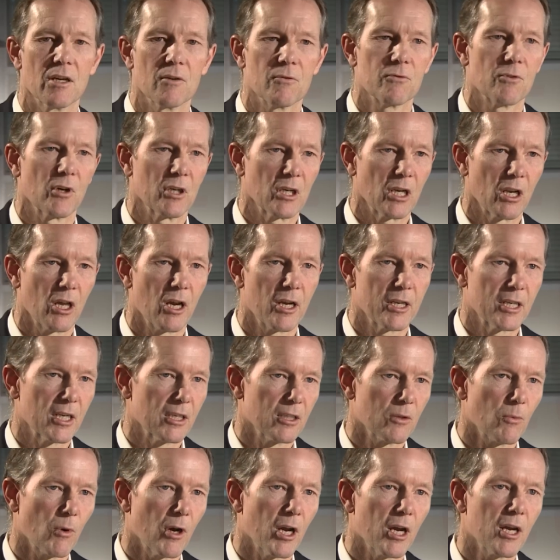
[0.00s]
ngay trên chiến
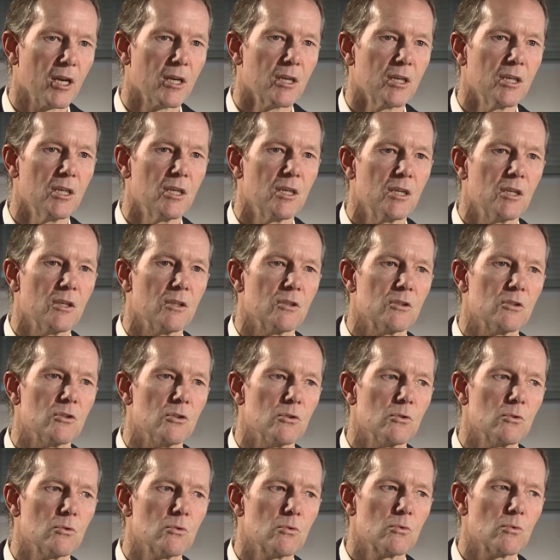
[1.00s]
trường hay mặt trận,
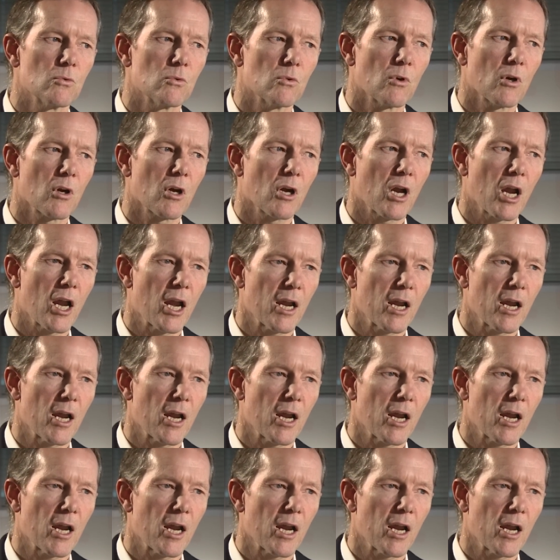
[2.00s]
ở bất cứ đâu,